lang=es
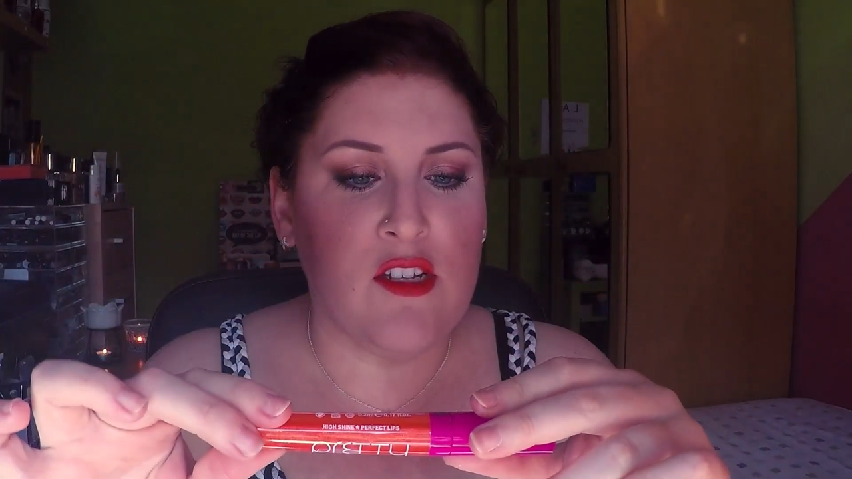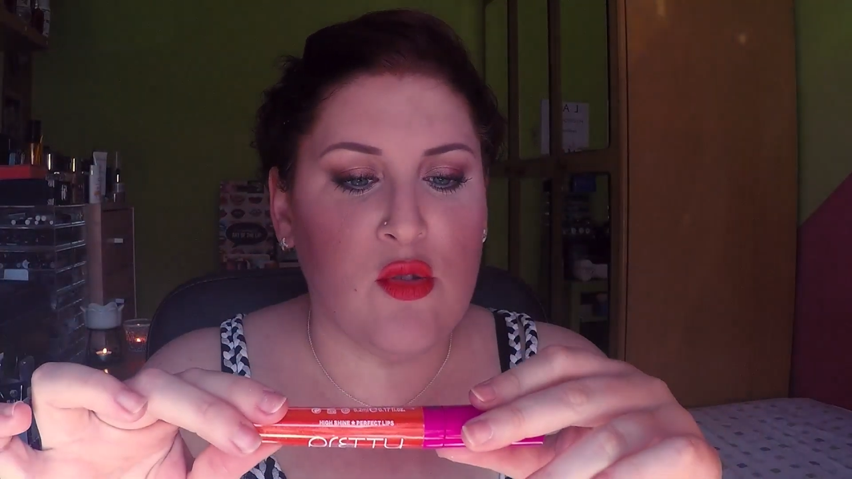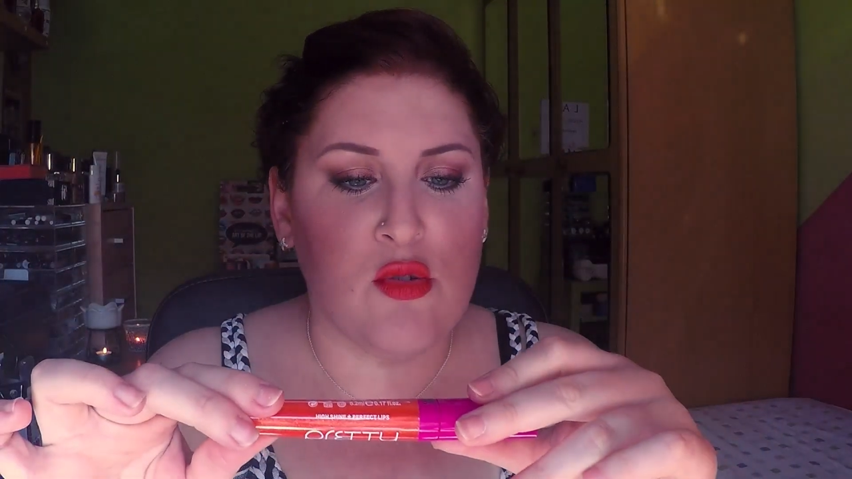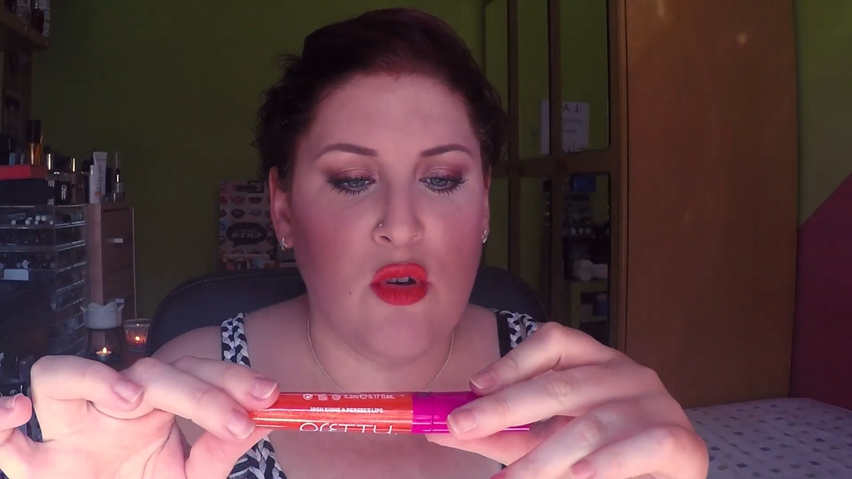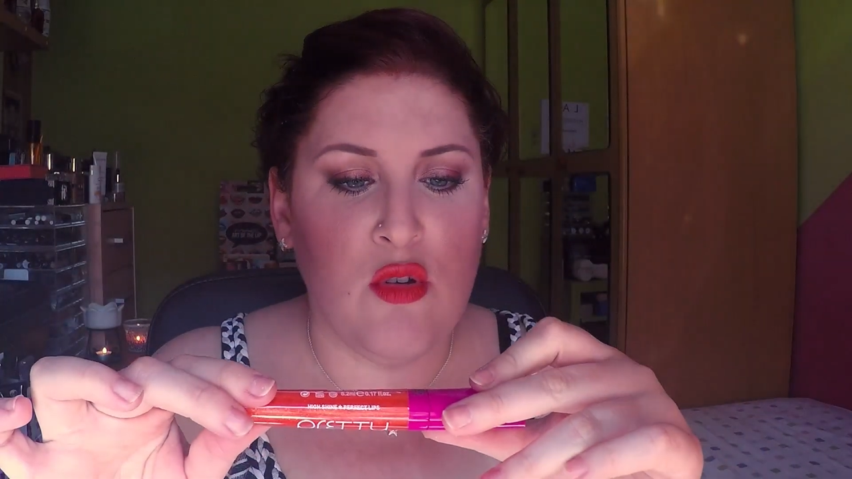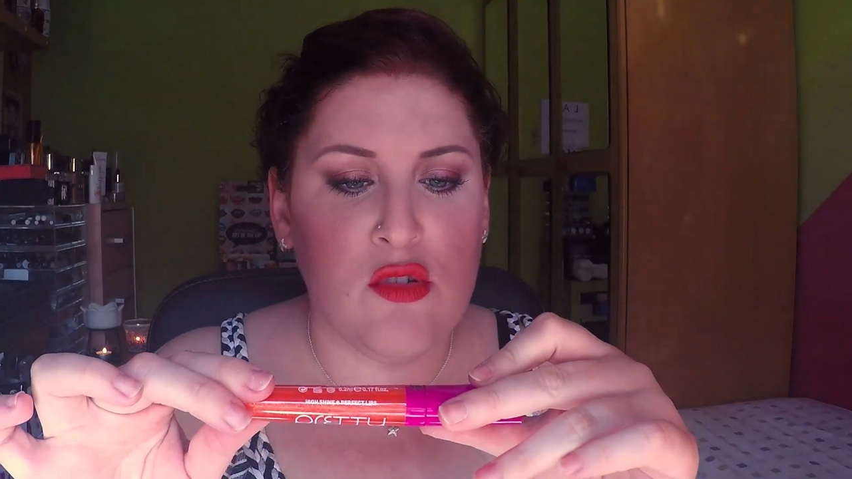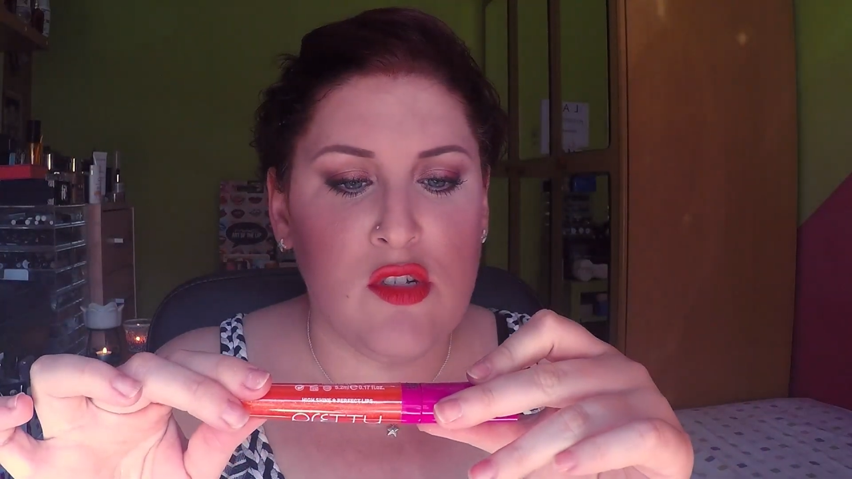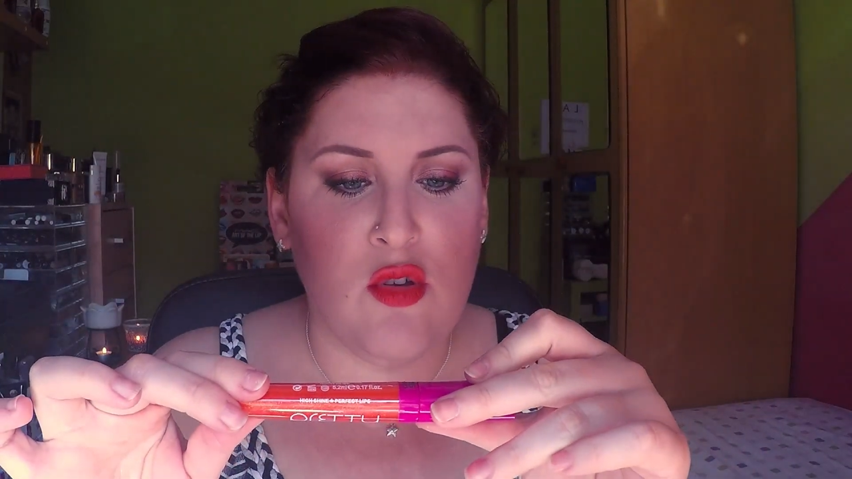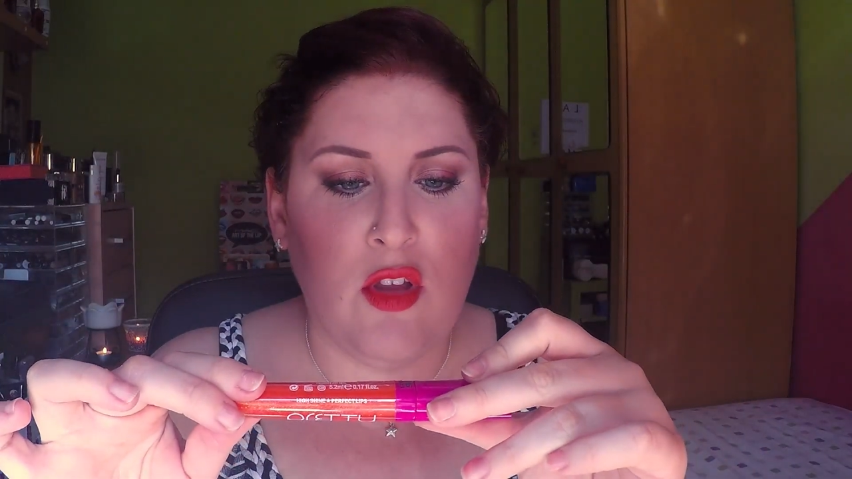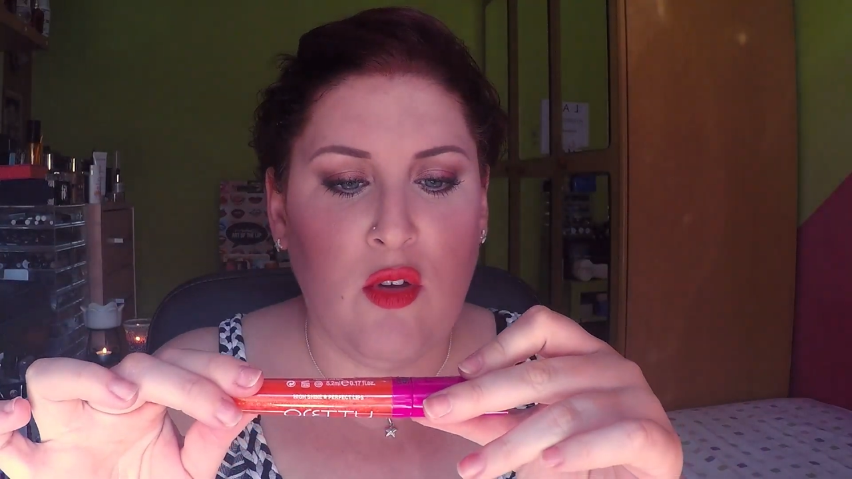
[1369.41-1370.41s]
estos
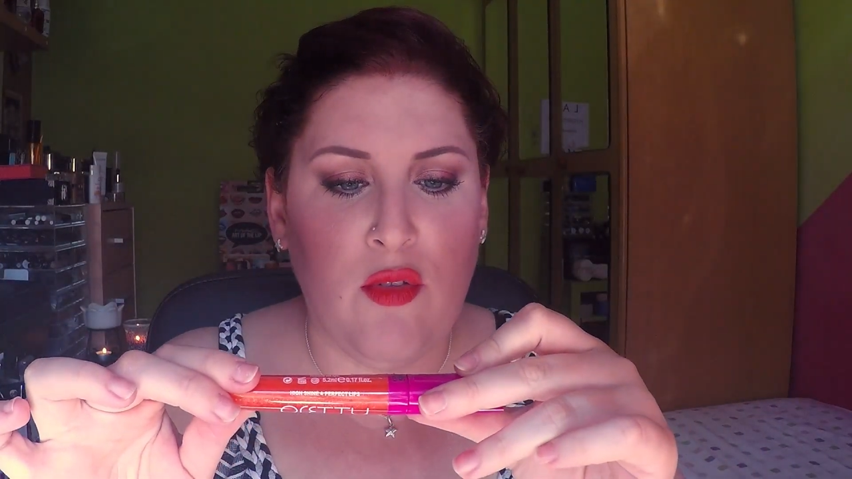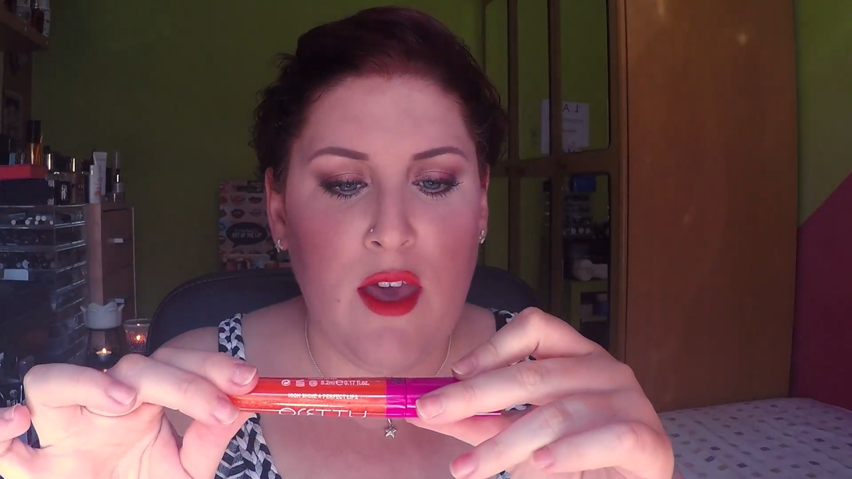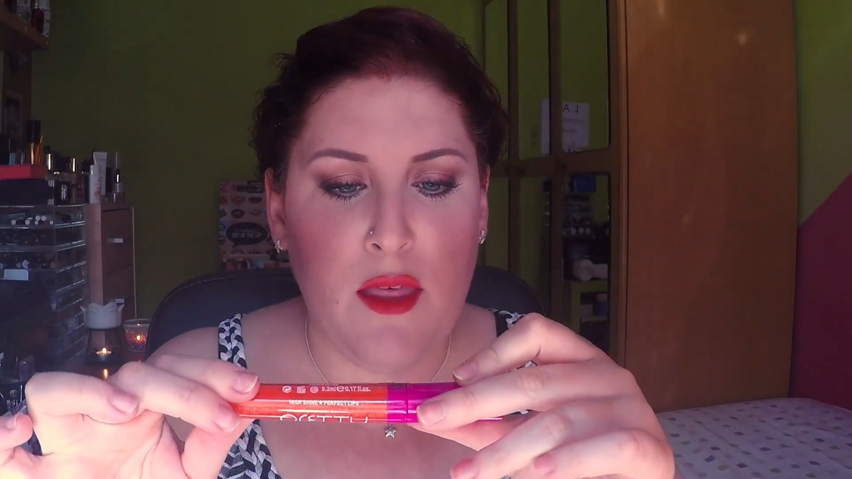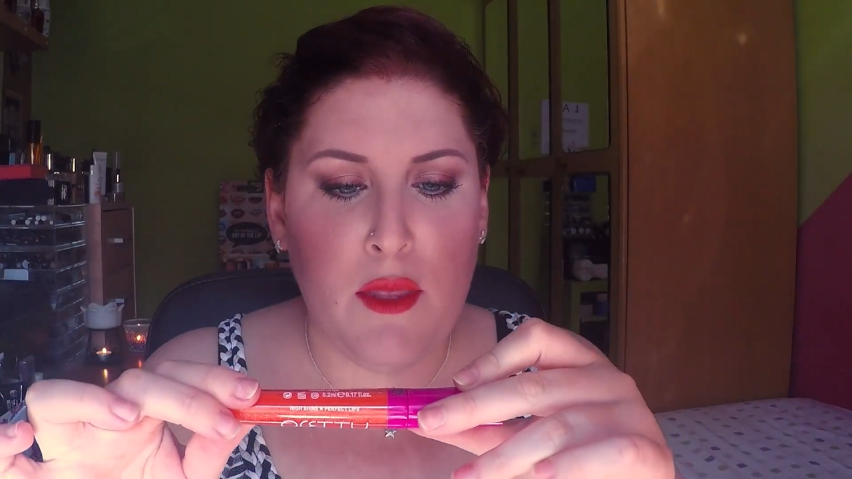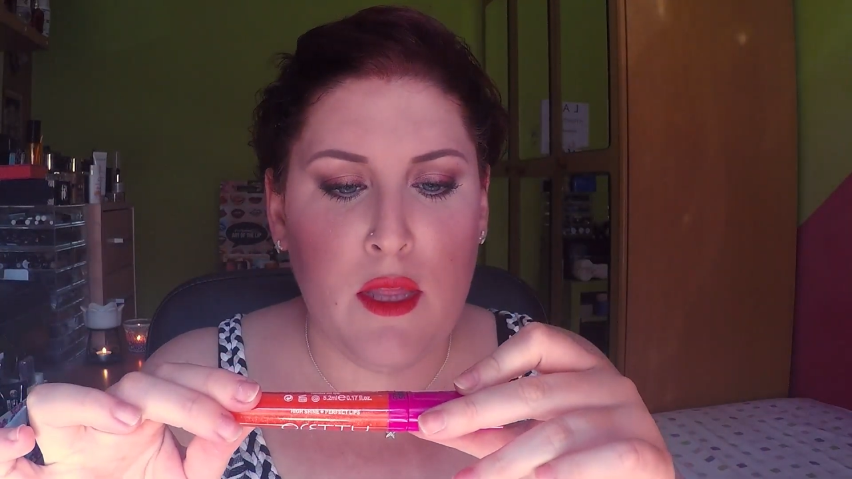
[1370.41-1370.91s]
glosses, lo tengo de hace